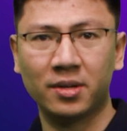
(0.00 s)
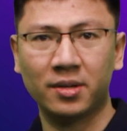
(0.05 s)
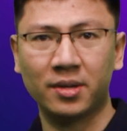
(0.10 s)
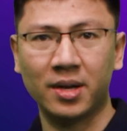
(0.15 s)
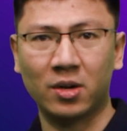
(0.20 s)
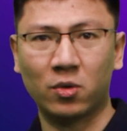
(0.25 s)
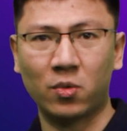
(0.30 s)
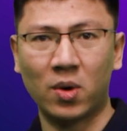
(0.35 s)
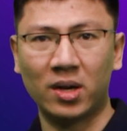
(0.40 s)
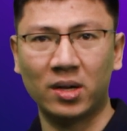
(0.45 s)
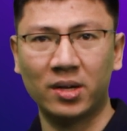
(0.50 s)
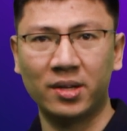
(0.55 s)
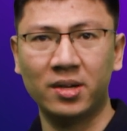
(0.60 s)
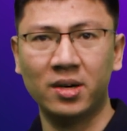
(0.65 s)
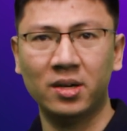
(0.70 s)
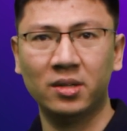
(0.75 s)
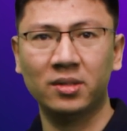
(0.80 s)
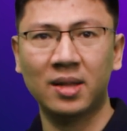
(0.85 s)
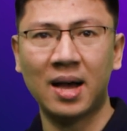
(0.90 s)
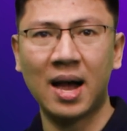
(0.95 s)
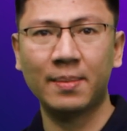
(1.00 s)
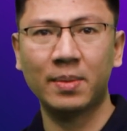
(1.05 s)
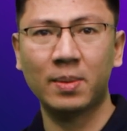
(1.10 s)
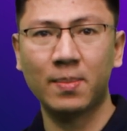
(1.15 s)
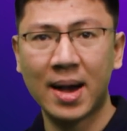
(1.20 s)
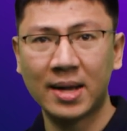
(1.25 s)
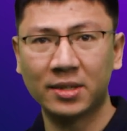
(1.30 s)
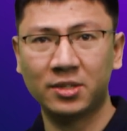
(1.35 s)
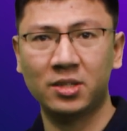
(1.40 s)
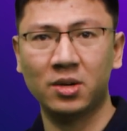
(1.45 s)
để quản lý hơn
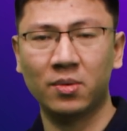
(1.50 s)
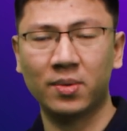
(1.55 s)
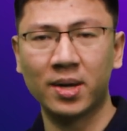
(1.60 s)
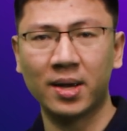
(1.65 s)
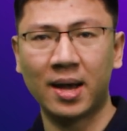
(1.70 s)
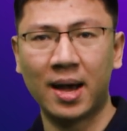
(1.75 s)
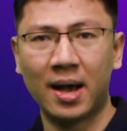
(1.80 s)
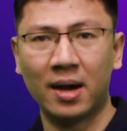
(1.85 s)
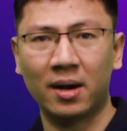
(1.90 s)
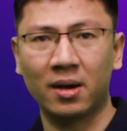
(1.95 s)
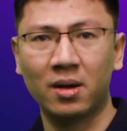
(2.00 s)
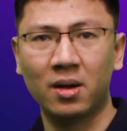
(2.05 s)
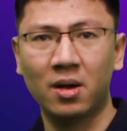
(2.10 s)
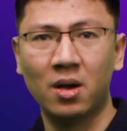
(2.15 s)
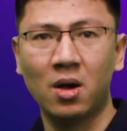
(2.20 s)
23 triệu khách hàng,